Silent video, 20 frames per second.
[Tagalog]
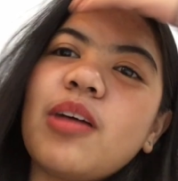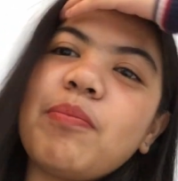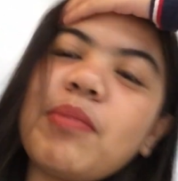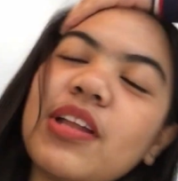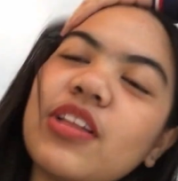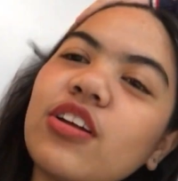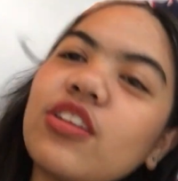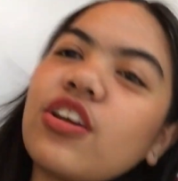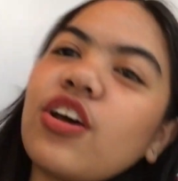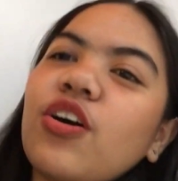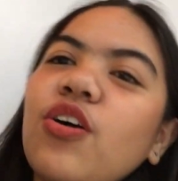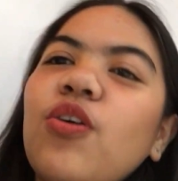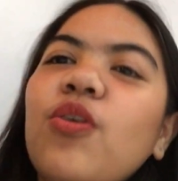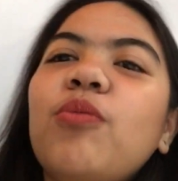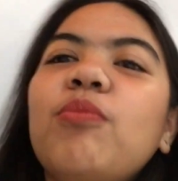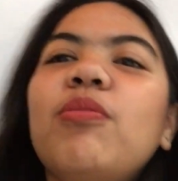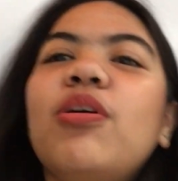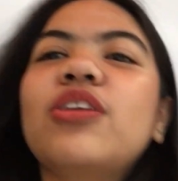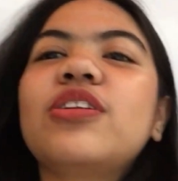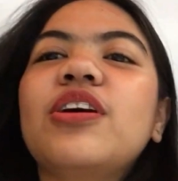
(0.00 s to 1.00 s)
Napindot ko yung
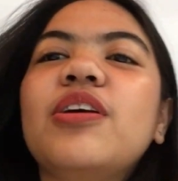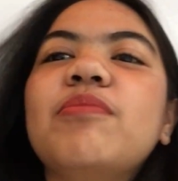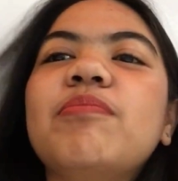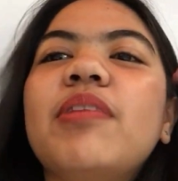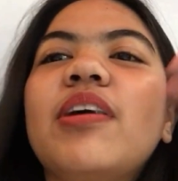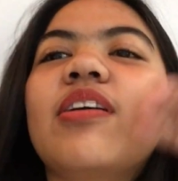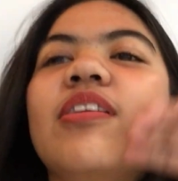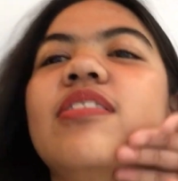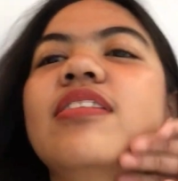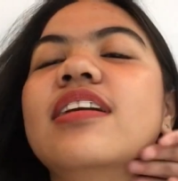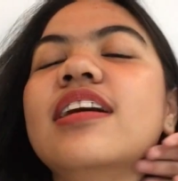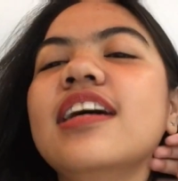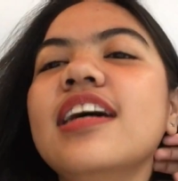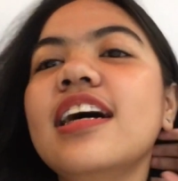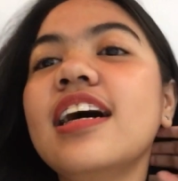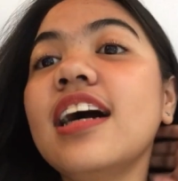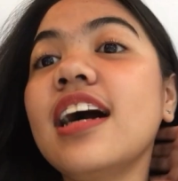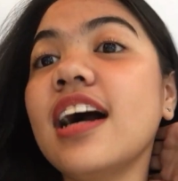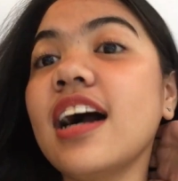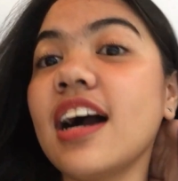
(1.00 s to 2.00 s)
home button pero
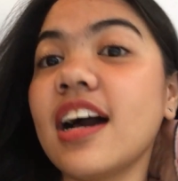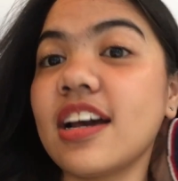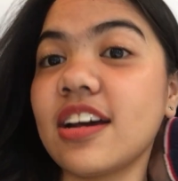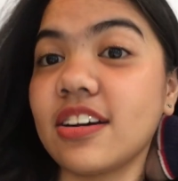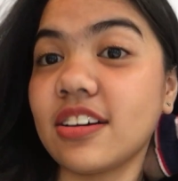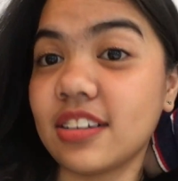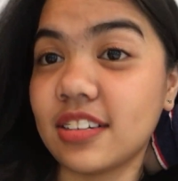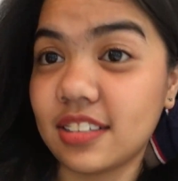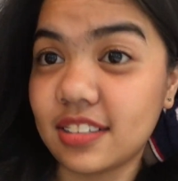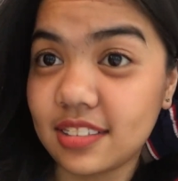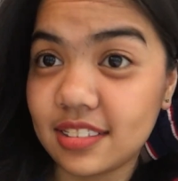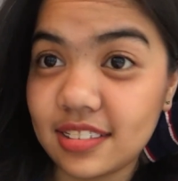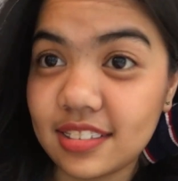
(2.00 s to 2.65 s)
ayun.